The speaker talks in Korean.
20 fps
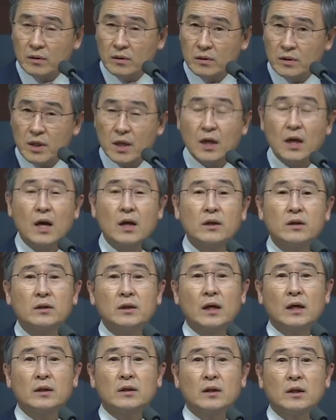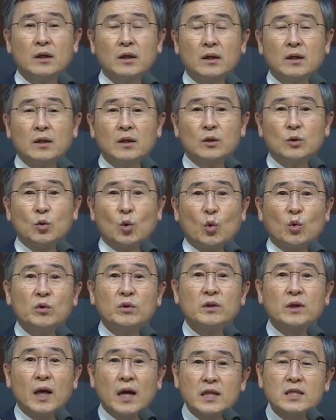제가 아는 한
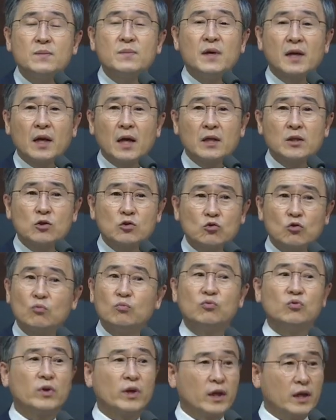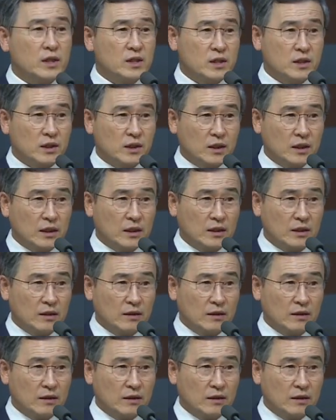돈은 가지면 가질수록 불행해지는 것 같아요.